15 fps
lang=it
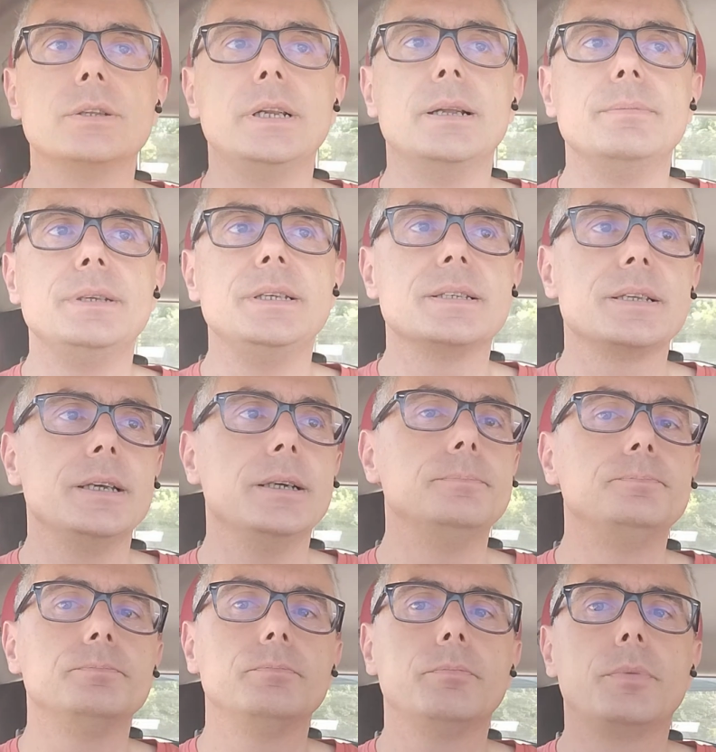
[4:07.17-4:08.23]
su una mischia
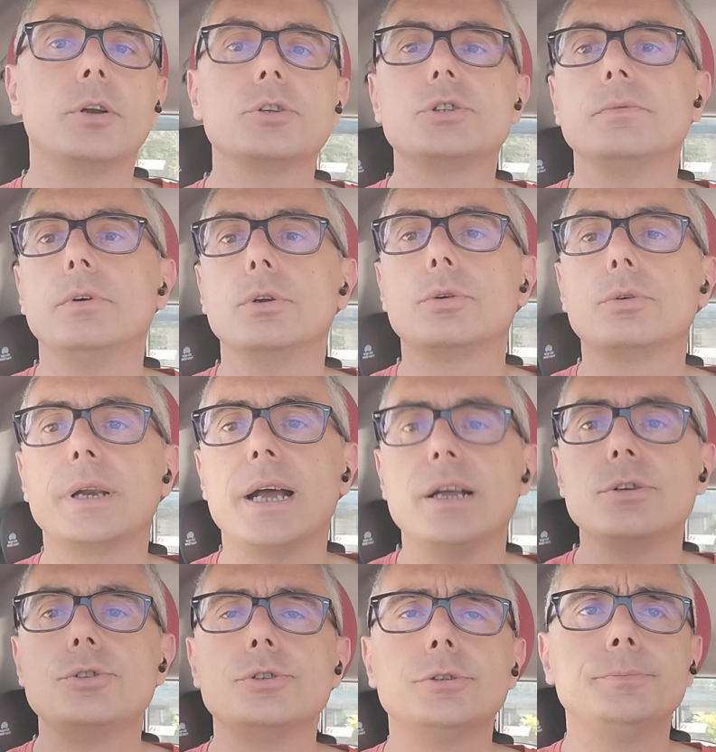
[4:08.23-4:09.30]
però ci vuole
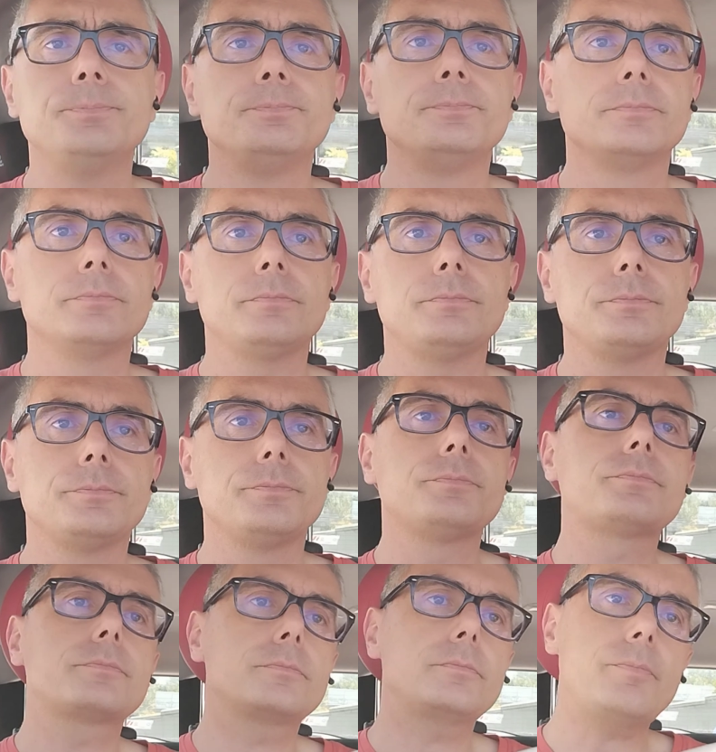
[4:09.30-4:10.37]
coraggio
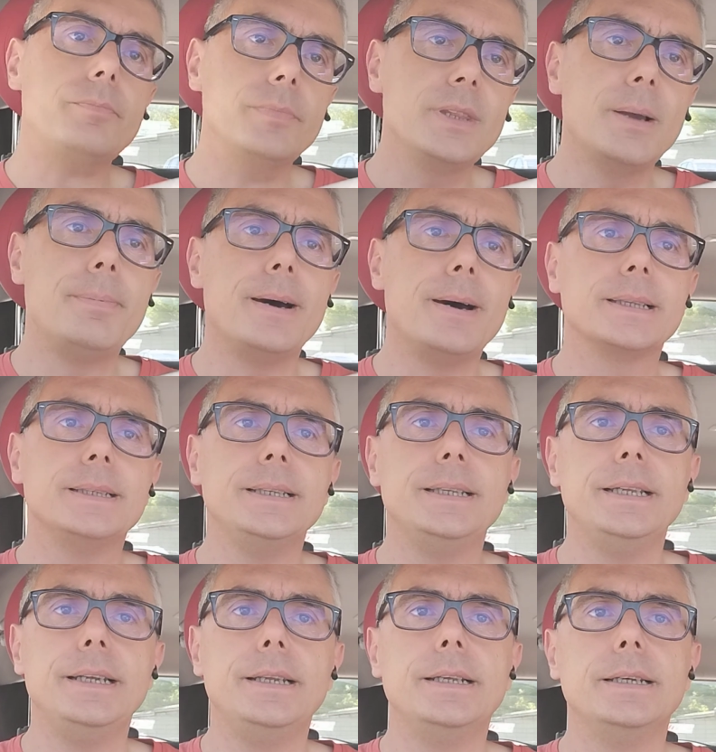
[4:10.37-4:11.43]
da parte
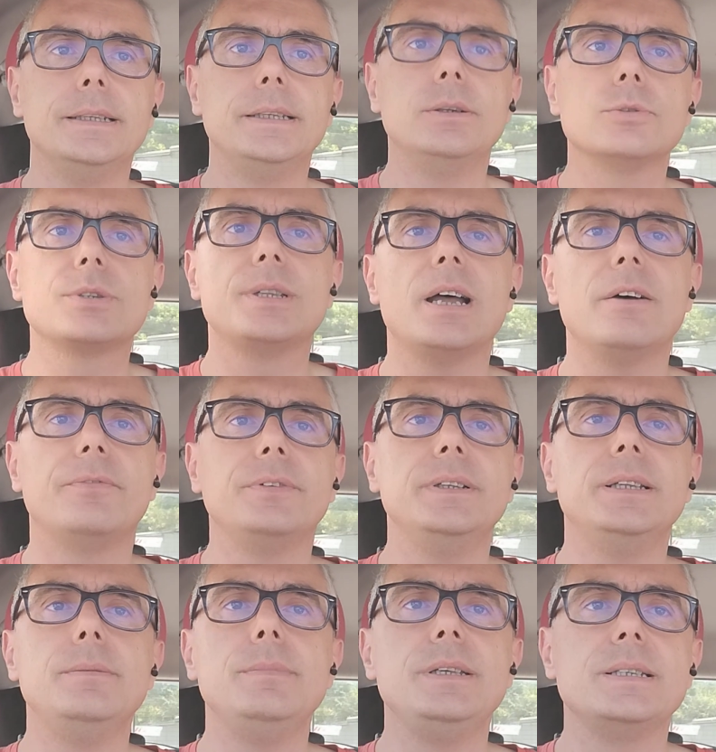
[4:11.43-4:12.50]
del, dello staff e
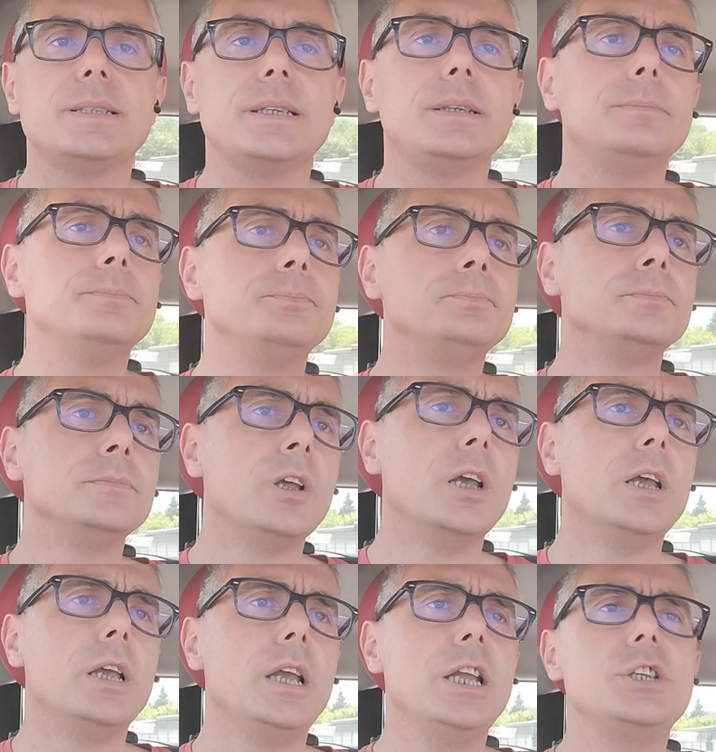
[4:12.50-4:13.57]
del mister
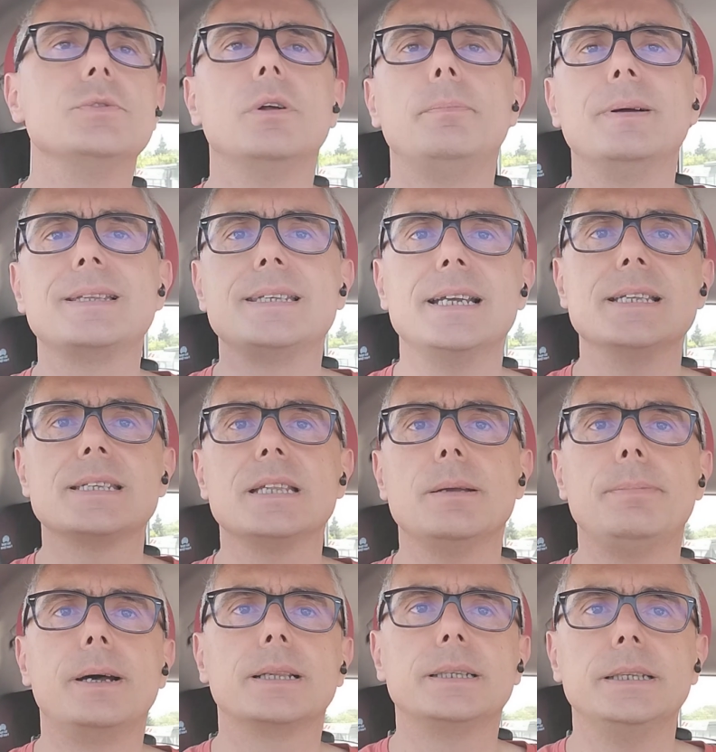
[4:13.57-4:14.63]
e ci vuole pazienza da
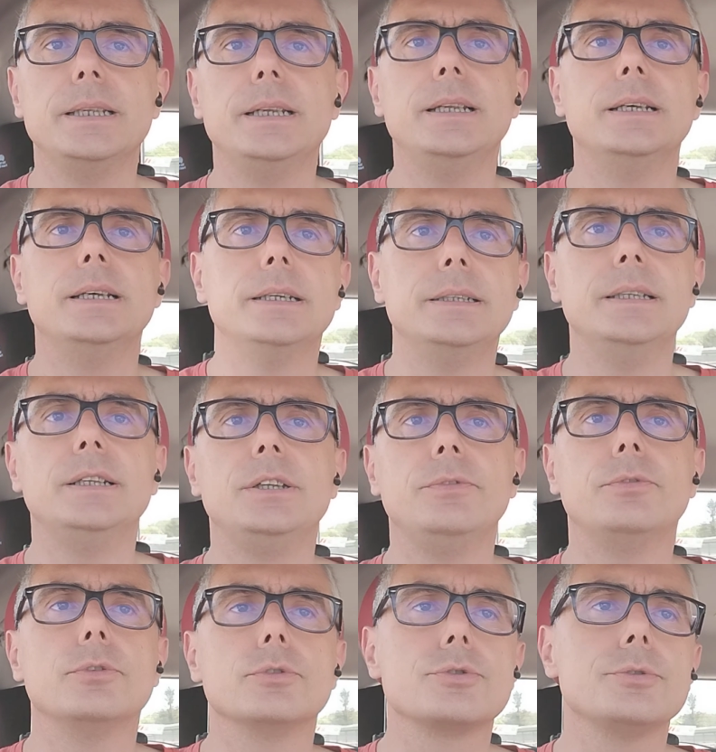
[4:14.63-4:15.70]
parte del, del
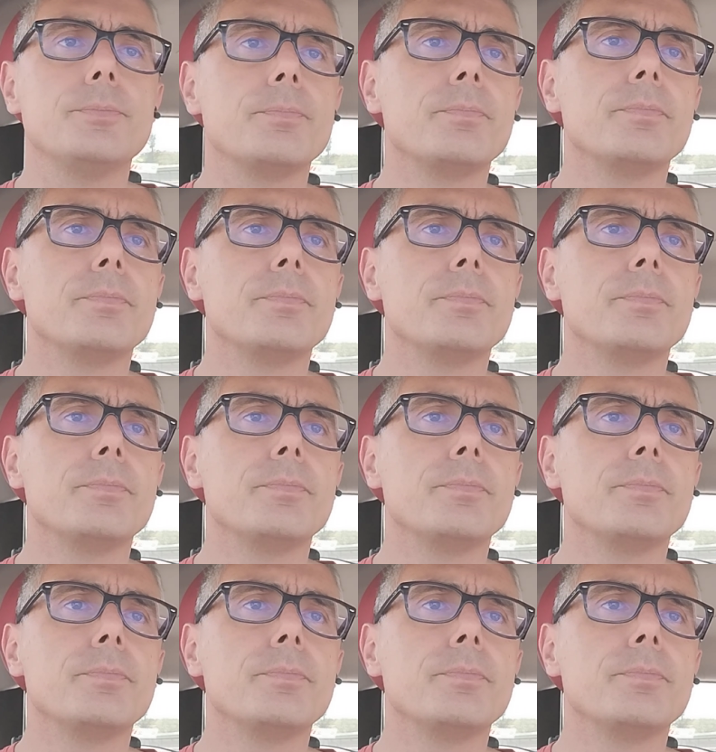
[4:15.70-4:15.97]
tifoso